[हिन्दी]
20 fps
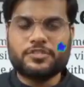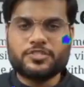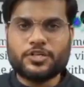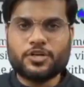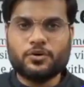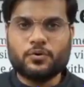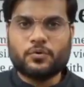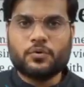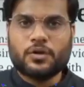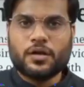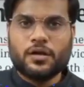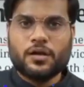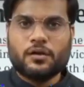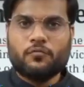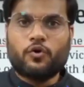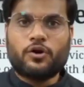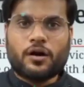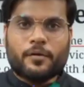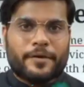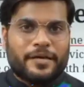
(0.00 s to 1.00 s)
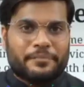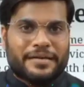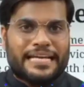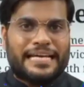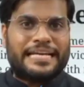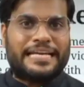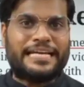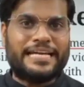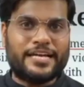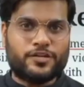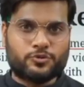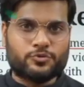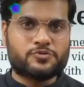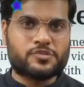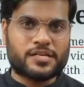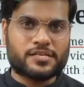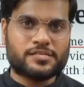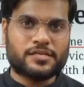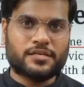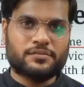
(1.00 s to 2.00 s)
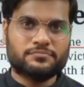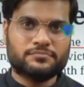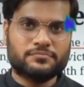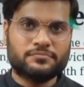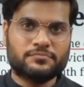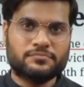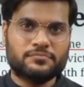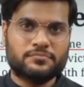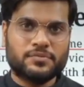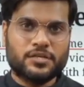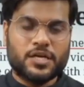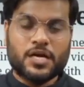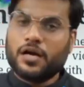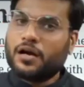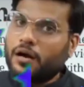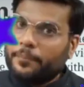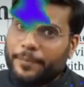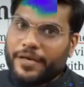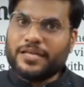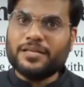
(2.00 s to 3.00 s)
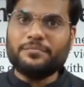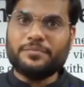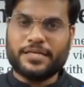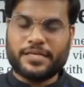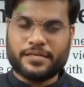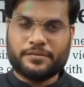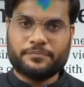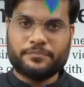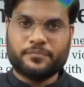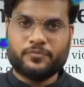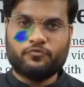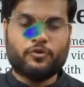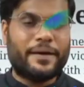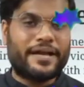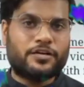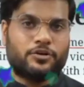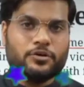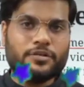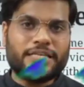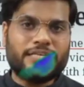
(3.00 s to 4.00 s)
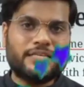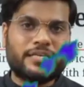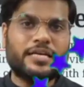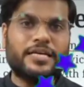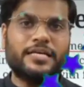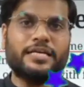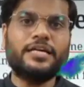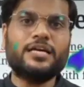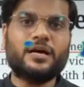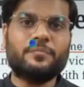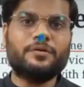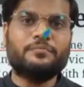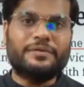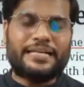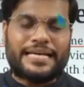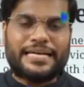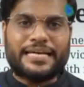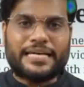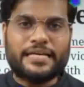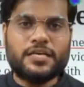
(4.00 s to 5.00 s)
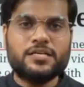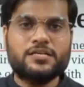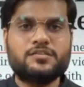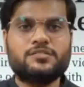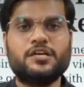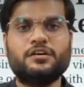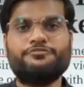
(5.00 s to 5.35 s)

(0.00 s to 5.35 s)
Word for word: समझ रहे हो वो कभी मिले नहीं एक दूसरे से कभी नहीं मिले वो बेंगलोर की थी ही नहीं कभी मिले नहीं